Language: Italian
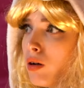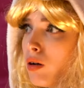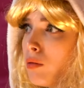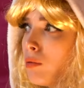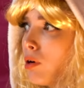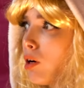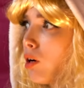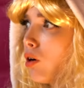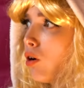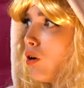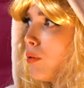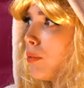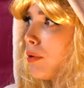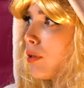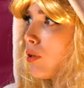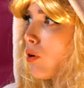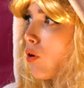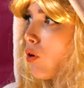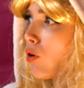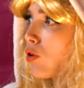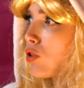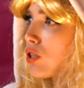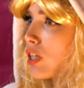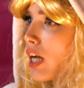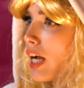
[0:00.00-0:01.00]
Ma come non
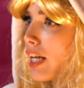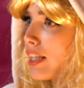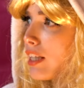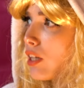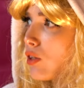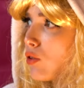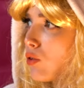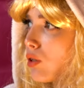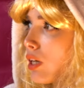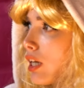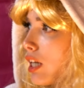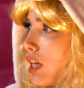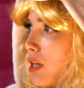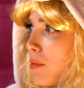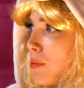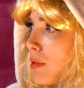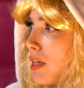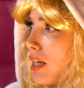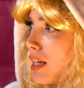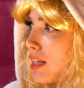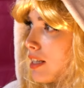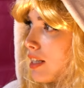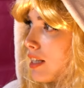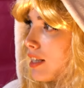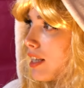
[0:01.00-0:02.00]
lo sai? Hai detto che eri
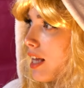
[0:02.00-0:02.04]
piena di